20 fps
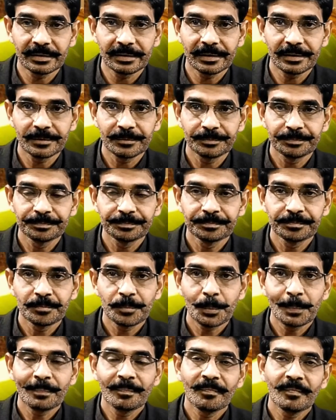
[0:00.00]
है
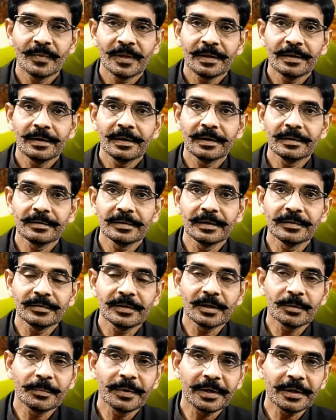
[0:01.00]
अच्छा
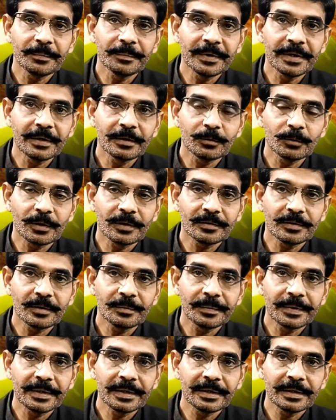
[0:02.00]
इसके बारे में थोड़ा सा
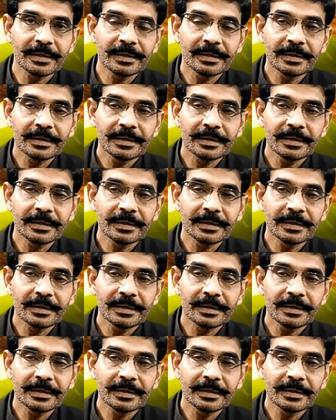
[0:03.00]
मैं